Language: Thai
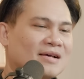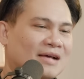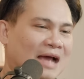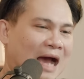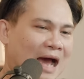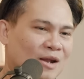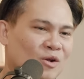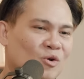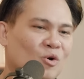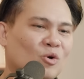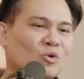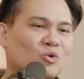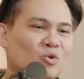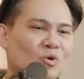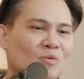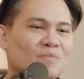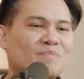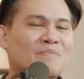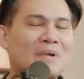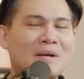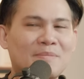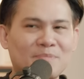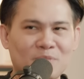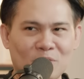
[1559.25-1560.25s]
การลงทุน
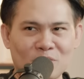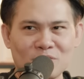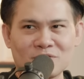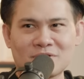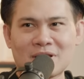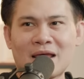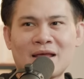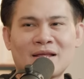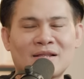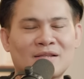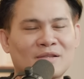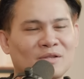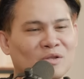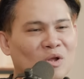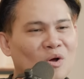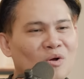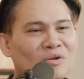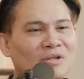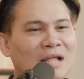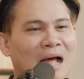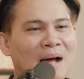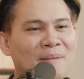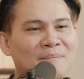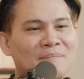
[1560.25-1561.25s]
เป็น process ต้อง
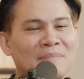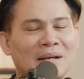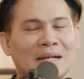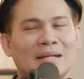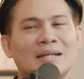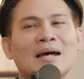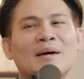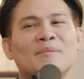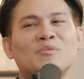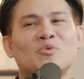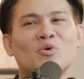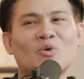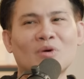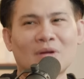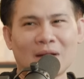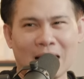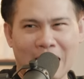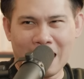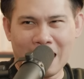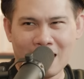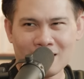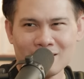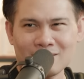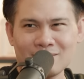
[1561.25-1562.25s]
ทำเหมือนเดิมทุก
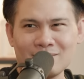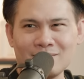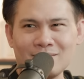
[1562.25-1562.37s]
รั้ง